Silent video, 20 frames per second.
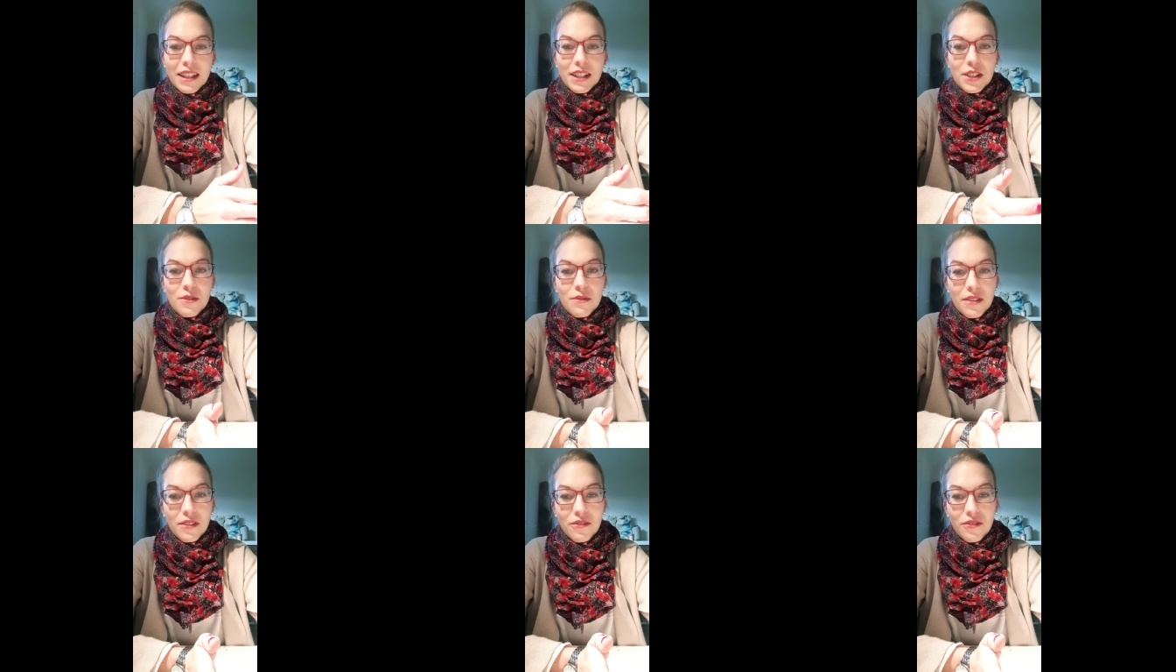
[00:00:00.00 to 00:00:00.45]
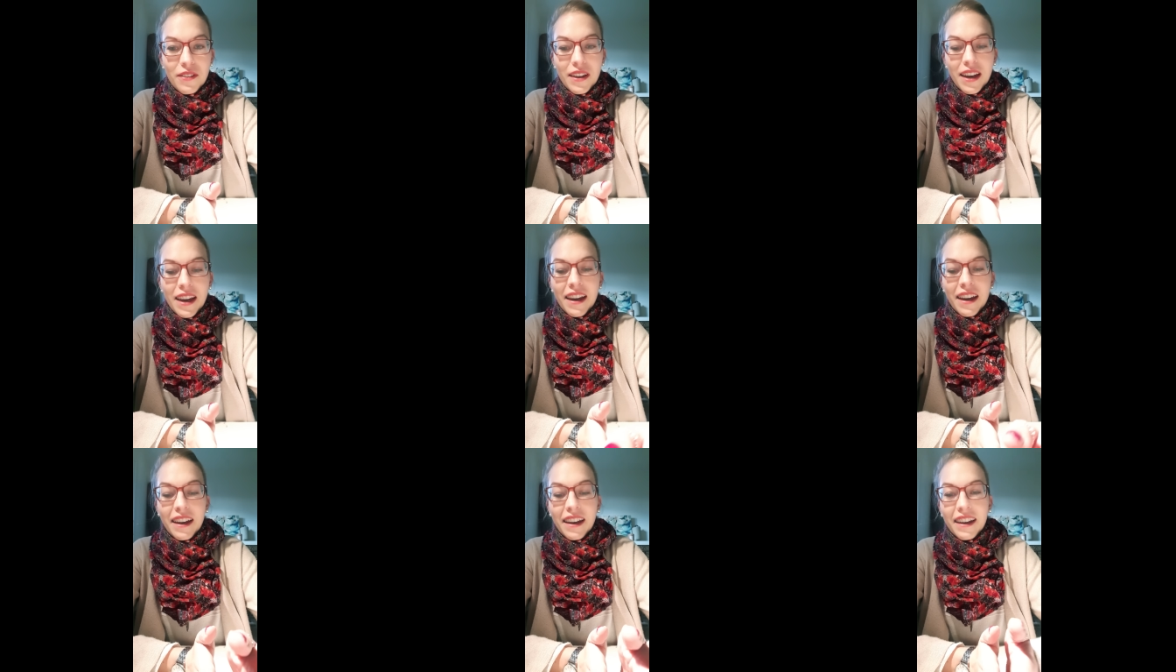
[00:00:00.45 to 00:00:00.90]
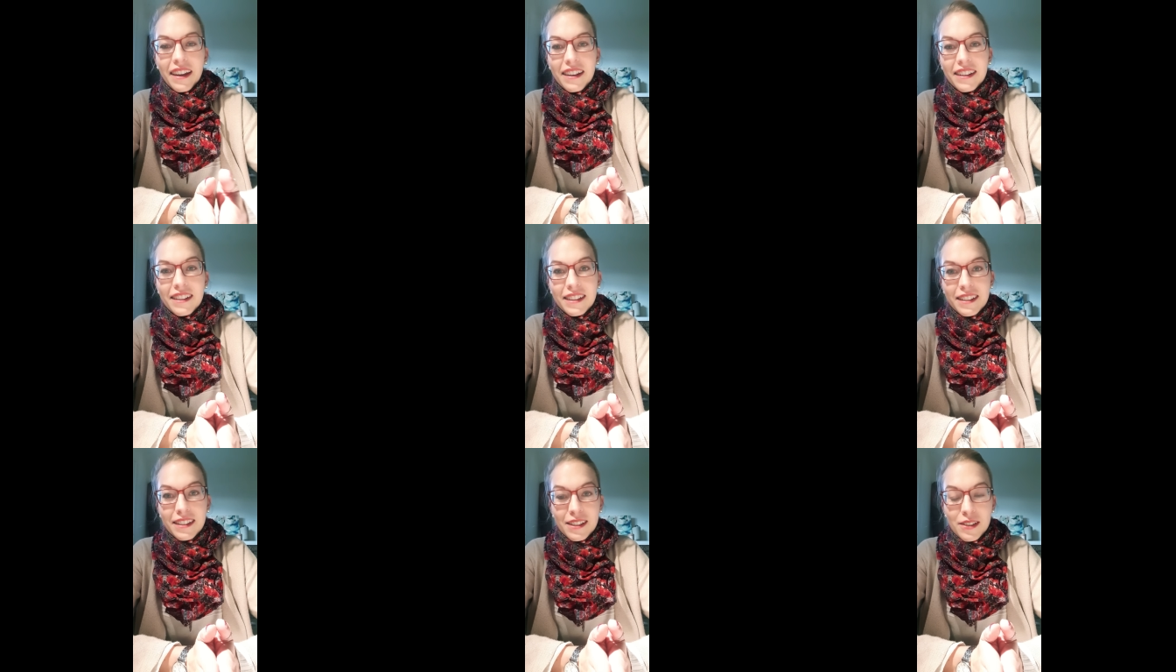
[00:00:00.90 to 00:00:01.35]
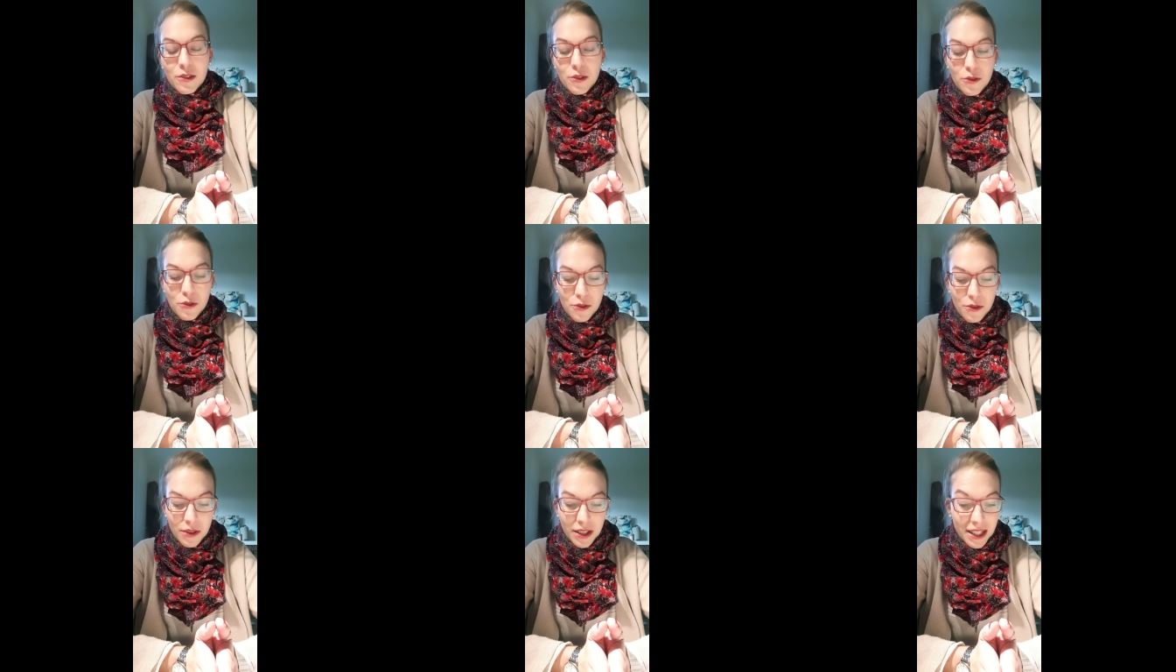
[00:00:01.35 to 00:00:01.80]
Je vais faire euh,
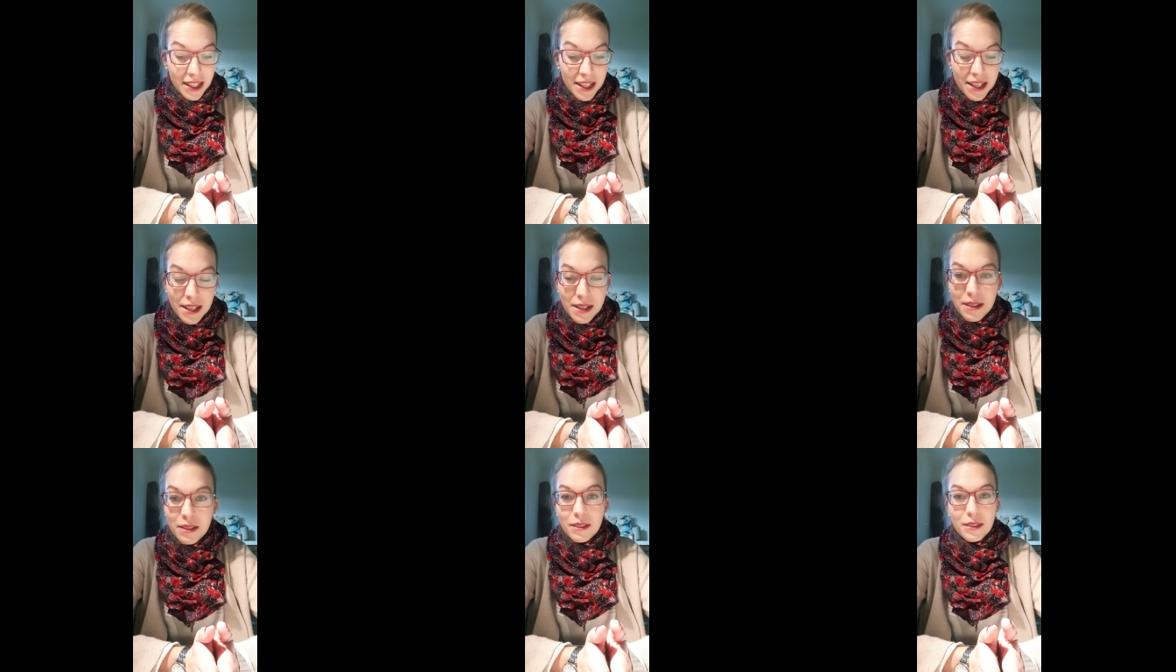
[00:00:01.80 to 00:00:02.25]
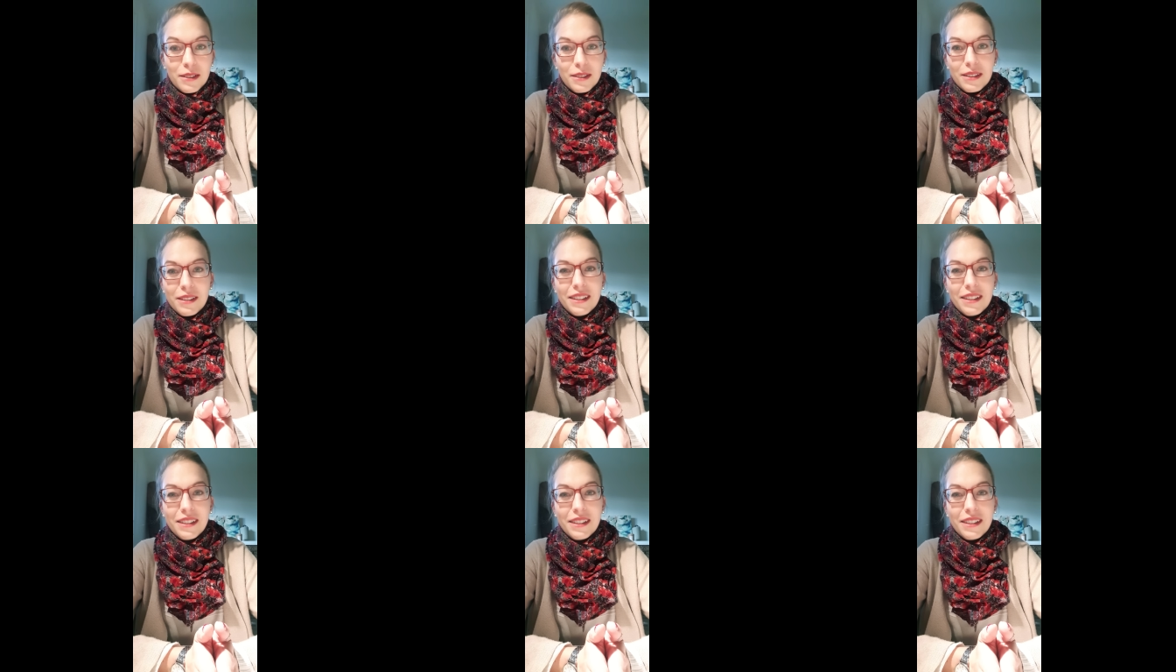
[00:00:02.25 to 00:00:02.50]
le, les, euh,